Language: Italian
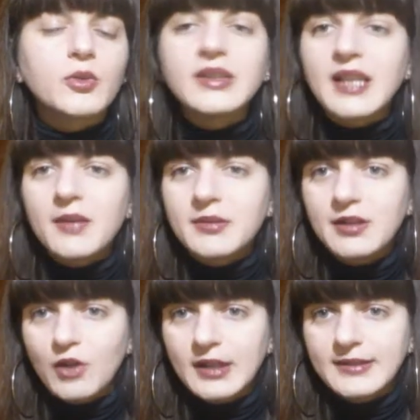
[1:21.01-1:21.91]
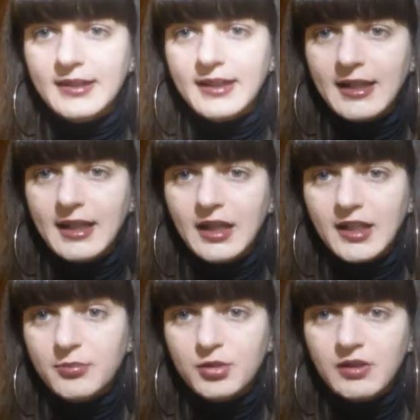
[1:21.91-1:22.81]
quindi è la prima volta che, la,
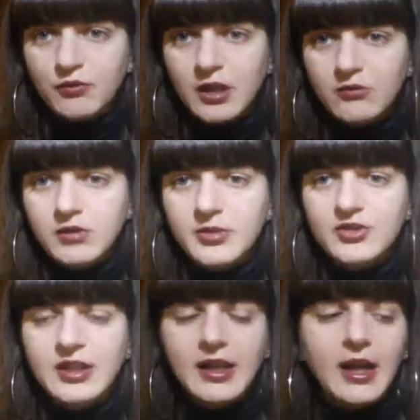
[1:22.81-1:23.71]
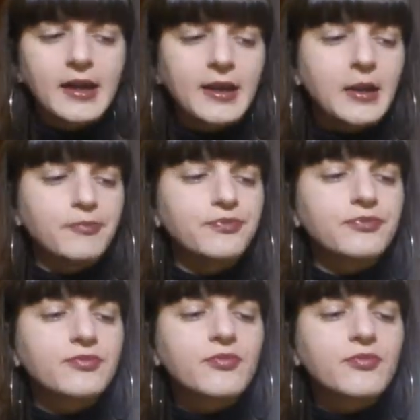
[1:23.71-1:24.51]
che provavo un'acqua micellare